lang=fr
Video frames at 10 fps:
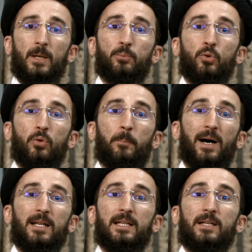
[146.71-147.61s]
pour
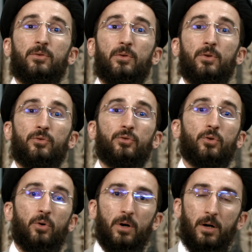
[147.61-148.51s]
parler du
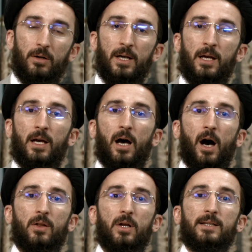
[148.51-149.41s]
Coran,
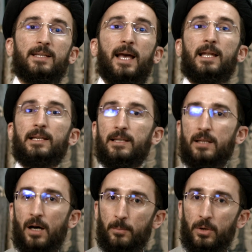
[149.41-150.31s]
Allah dit
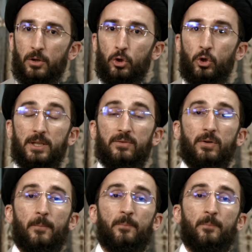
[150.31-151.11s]
Al-Kitab, le livre.